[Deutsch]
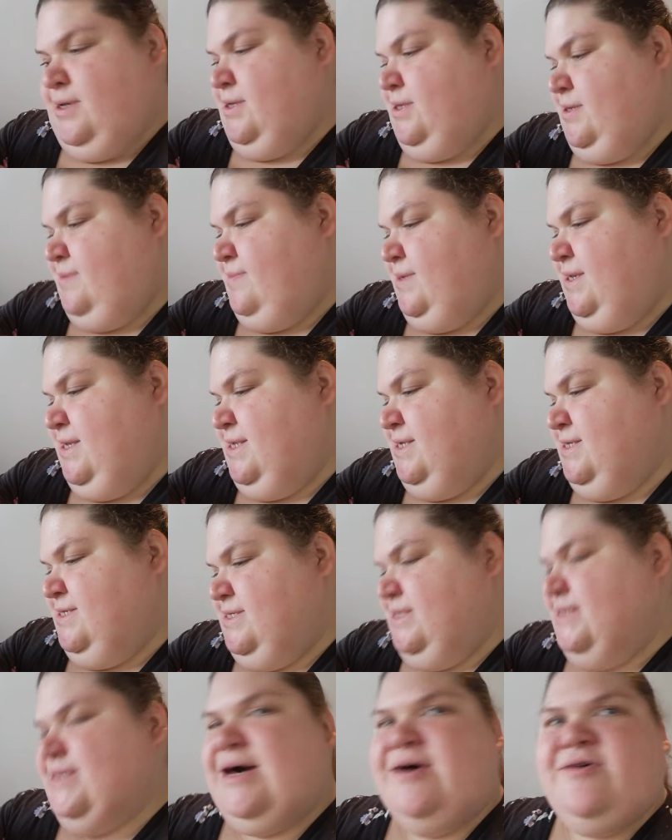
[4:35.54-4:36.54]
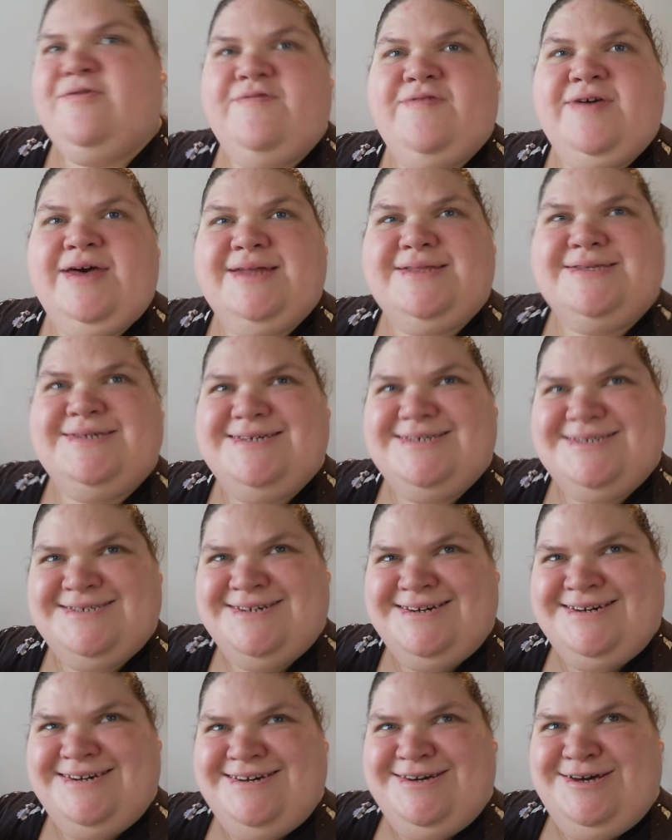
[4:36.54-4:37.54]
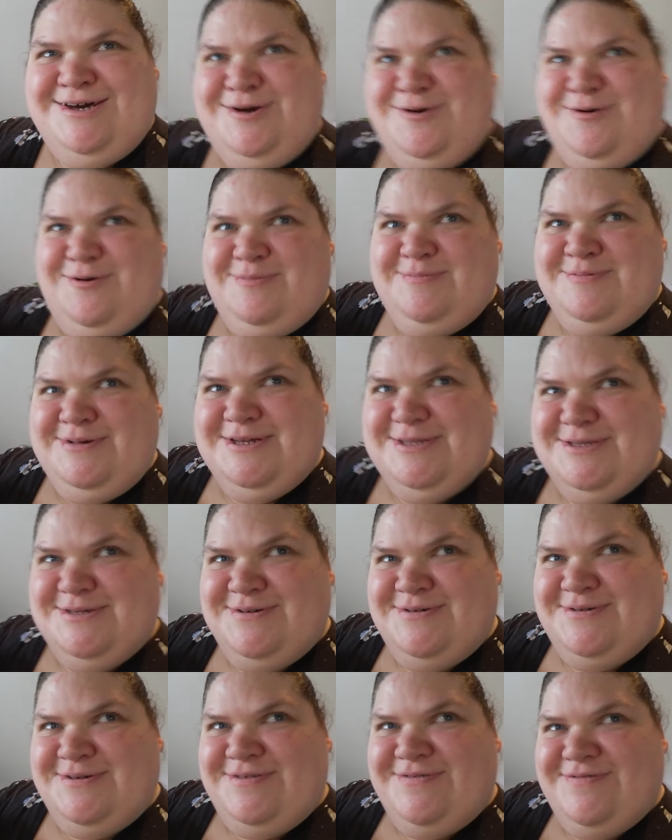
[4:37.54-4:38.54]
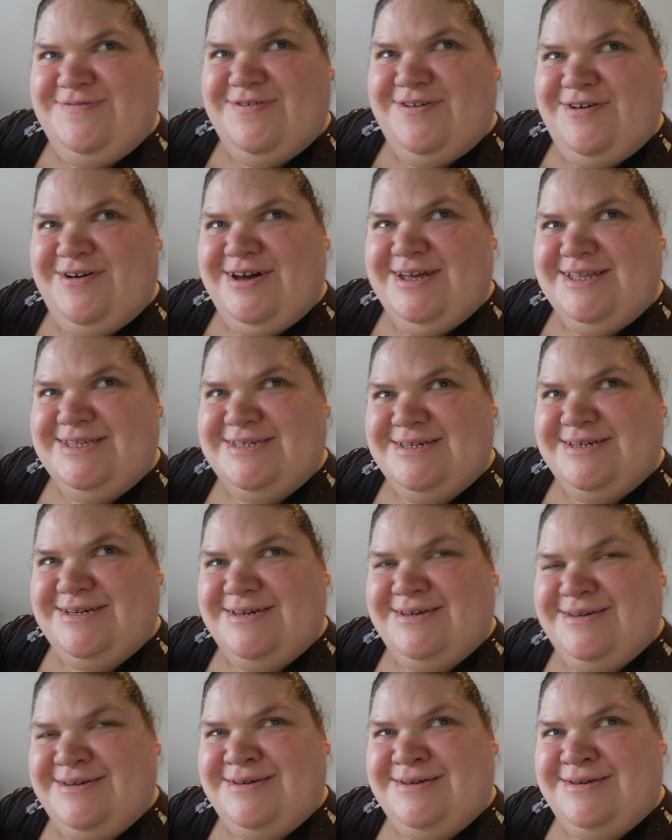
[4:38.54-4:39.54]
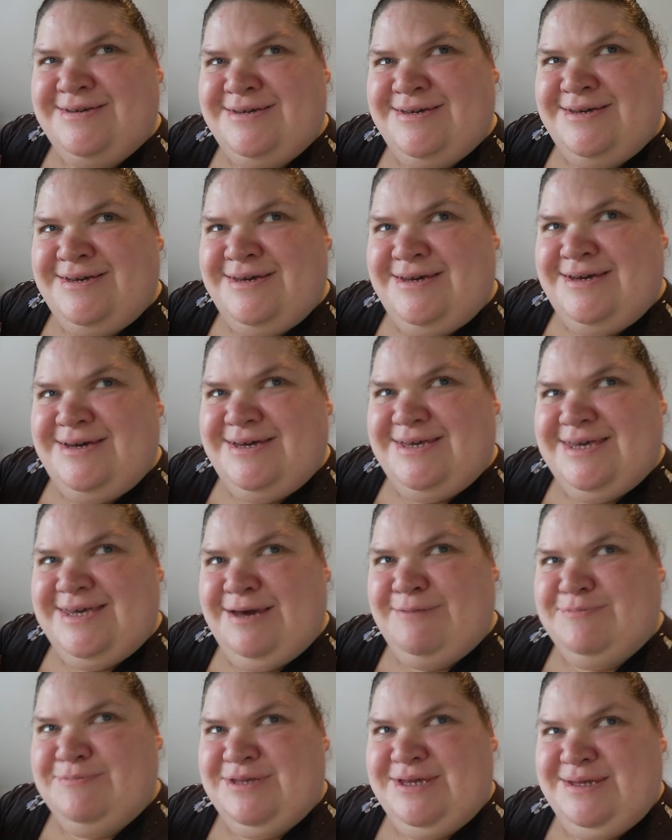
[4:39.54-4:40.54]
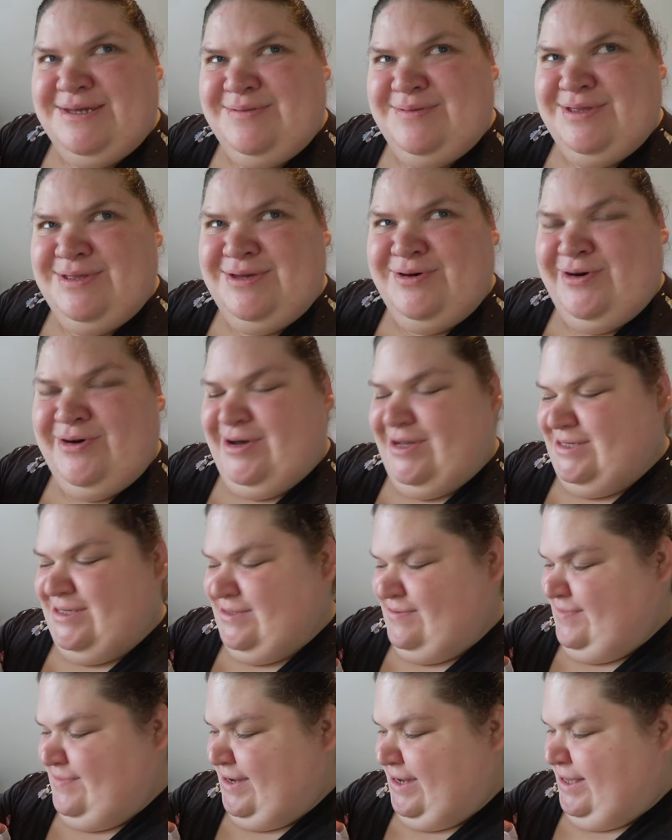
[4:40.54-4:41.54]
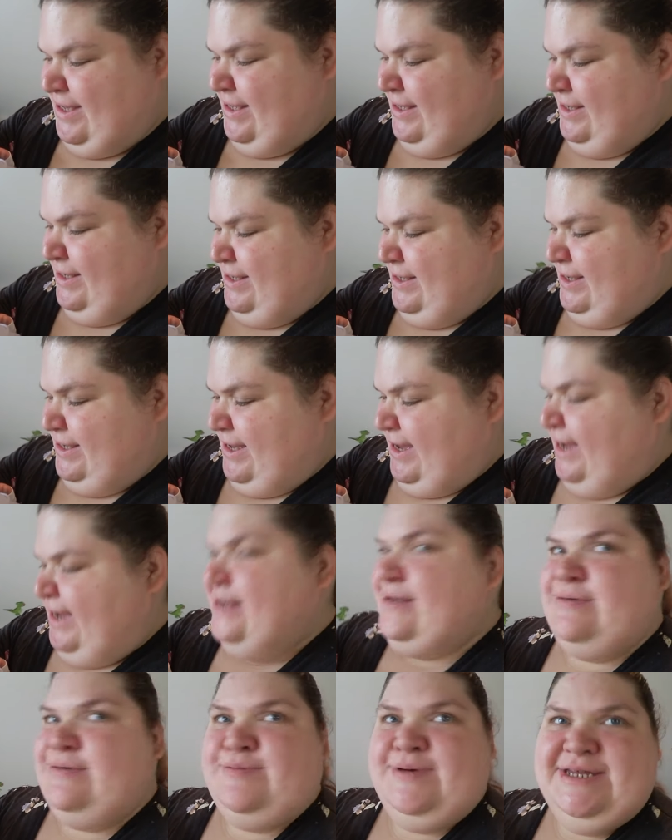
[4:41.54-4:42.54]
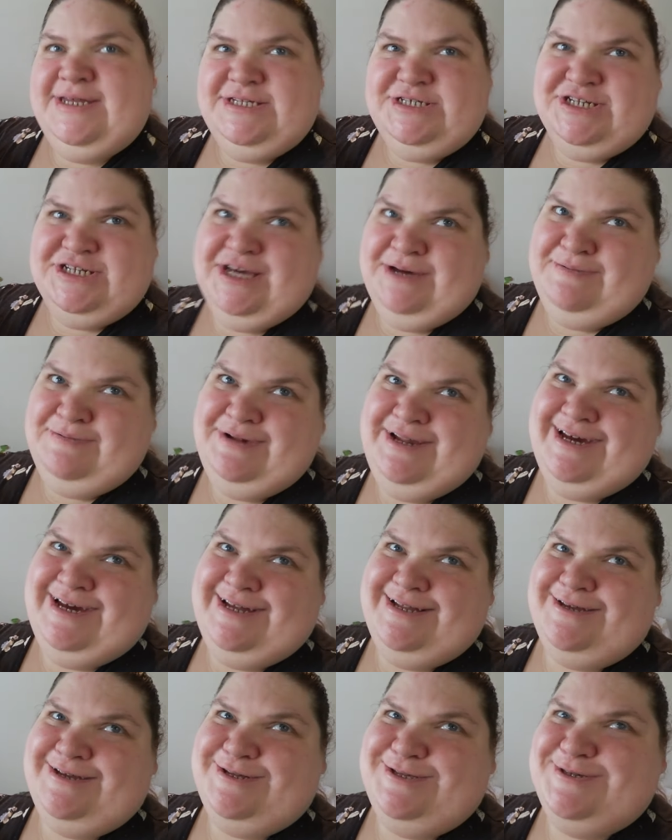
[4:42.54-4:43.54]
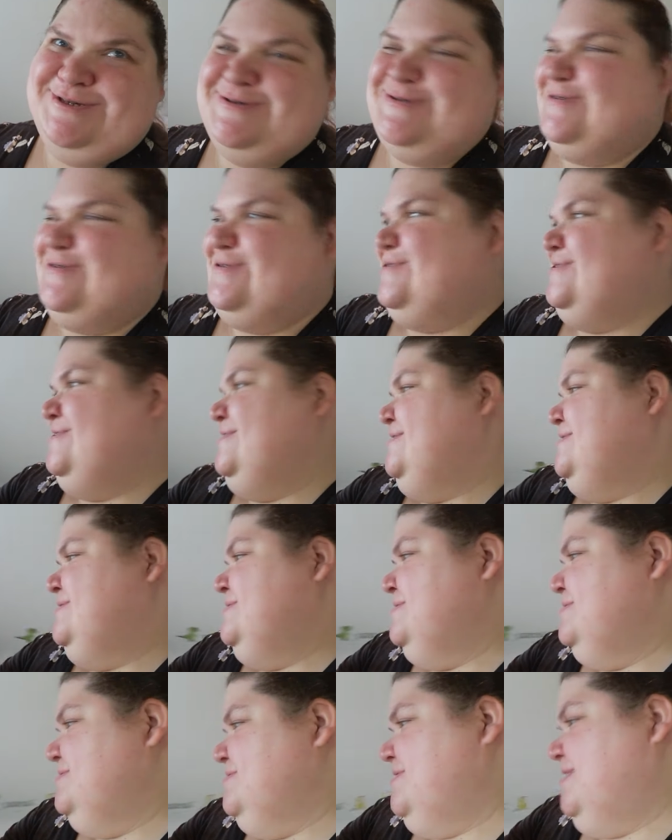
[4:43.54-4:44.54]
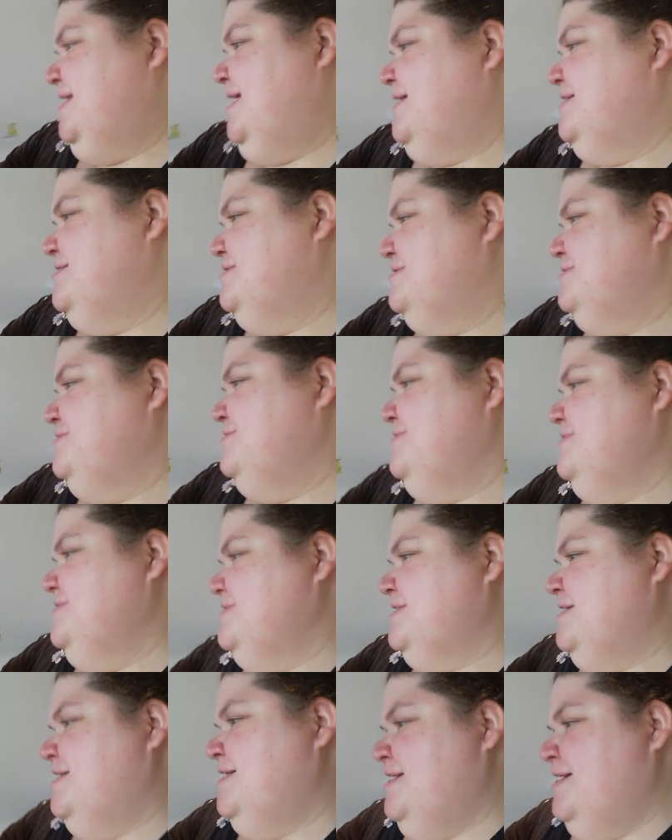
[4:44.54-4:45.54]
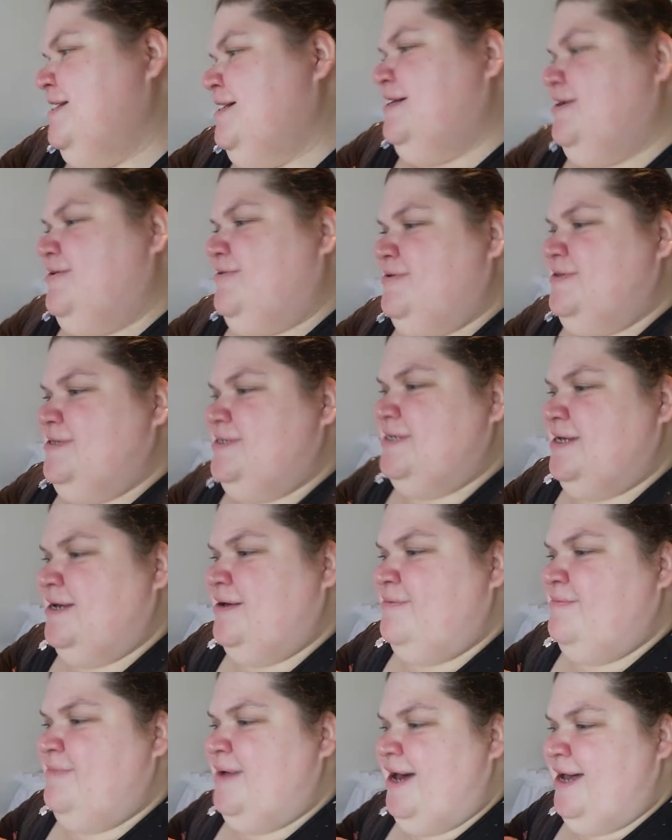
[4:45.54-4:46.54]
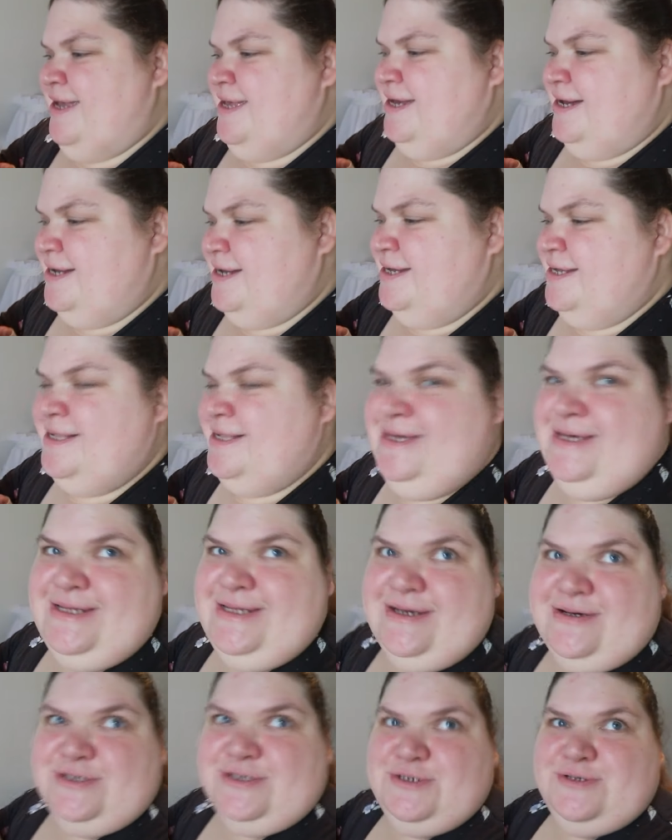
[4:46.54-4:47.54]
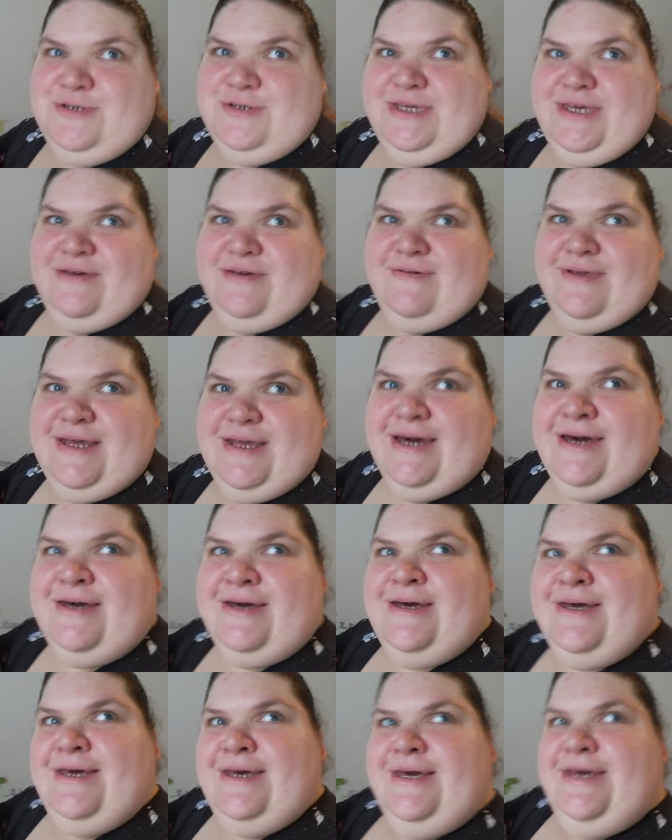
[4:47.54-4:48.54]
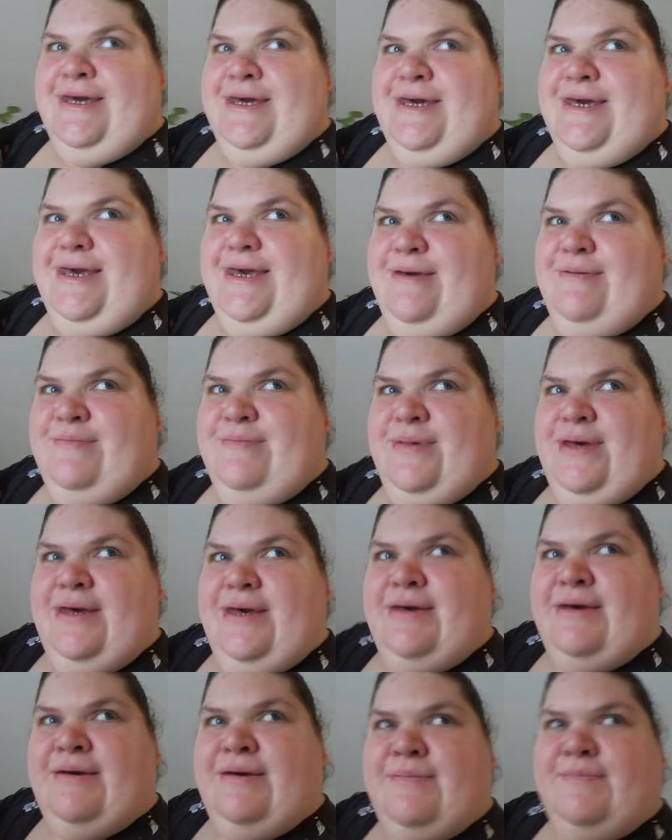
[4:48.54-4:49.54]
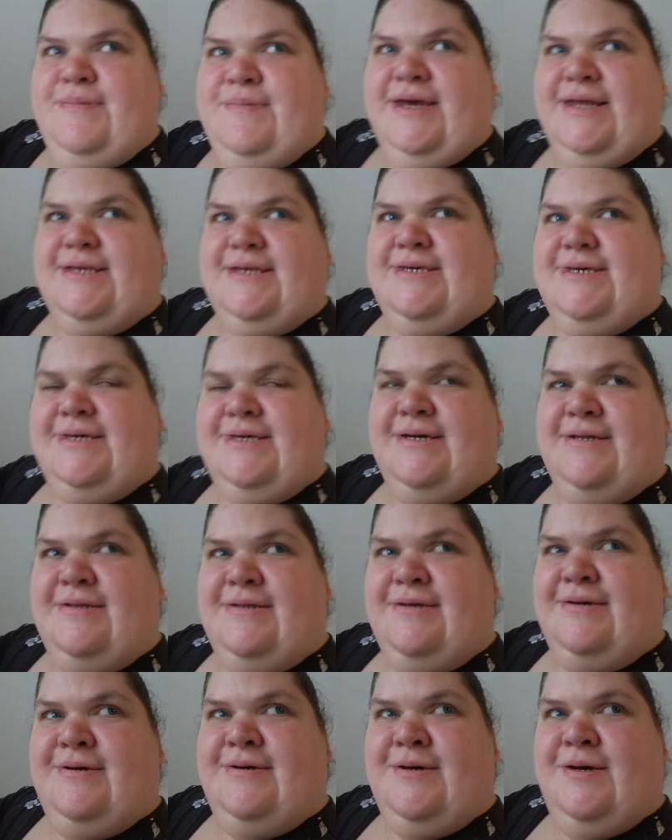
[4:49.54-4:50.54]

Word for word: Die Mädels sind auch fertig umgezogen für heute. Ich habe den heute mal Handmade-Strampler angezogen. Total süß. Unsere Maya liegt auch schon hier wieder im Bettchen.